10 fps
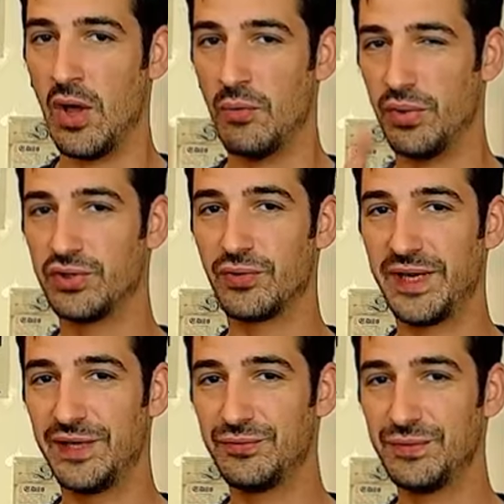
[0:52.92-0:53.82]
Bonne journée à
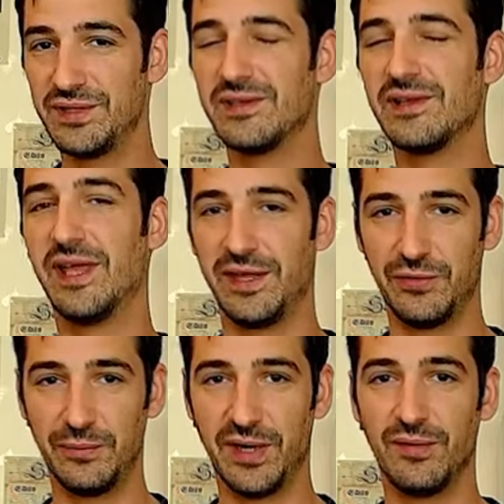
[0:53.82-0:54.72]
tous et à
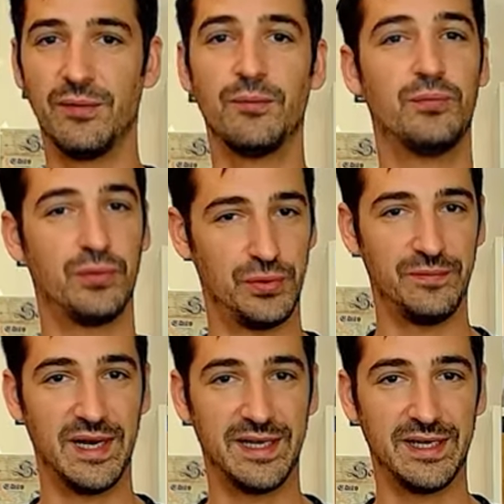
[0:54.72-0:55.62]
demain pour une nouvelle
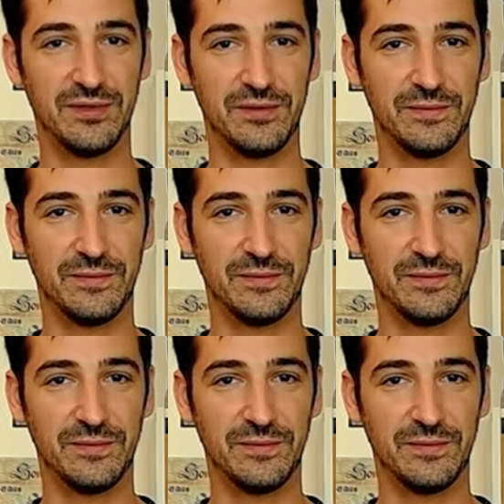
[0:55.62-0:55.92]
anecdote.